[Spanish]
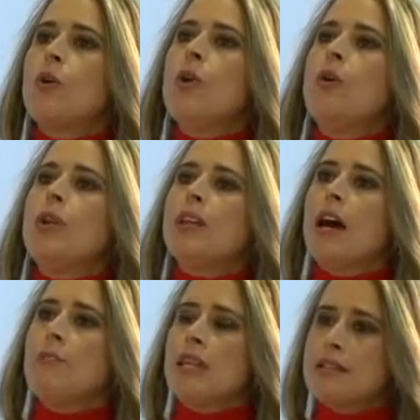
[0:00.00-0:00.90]
con la
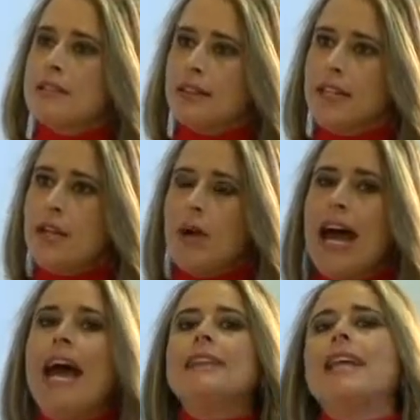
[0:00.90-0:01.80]
unidad
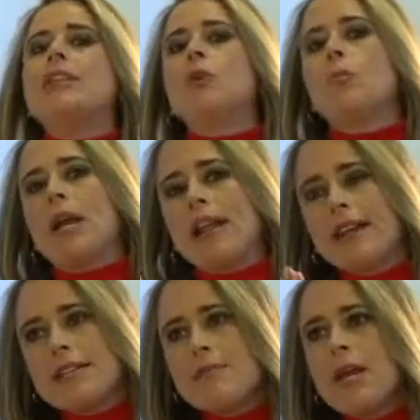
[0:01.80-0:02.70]
administrativa, tanto para el
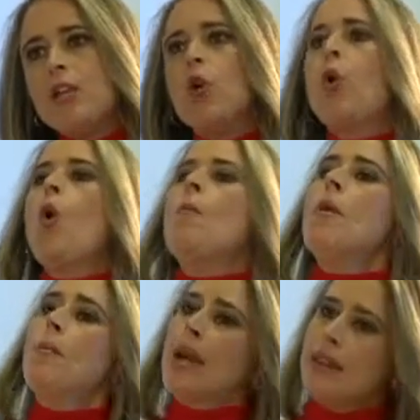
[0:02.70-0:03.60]
crecimiento
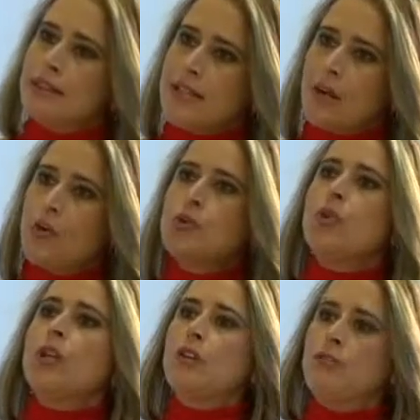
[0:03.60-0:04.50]
como para el
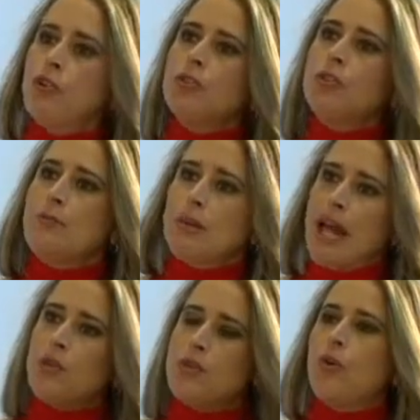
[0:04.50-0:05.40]
desarrollo de los fondos de
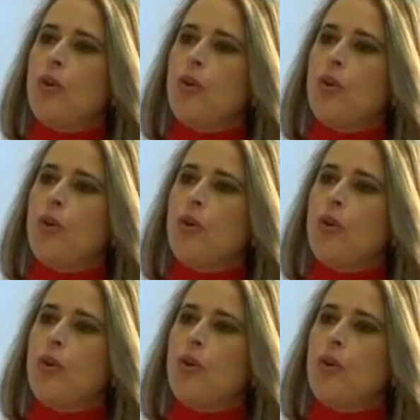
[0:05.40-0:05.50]
empleados en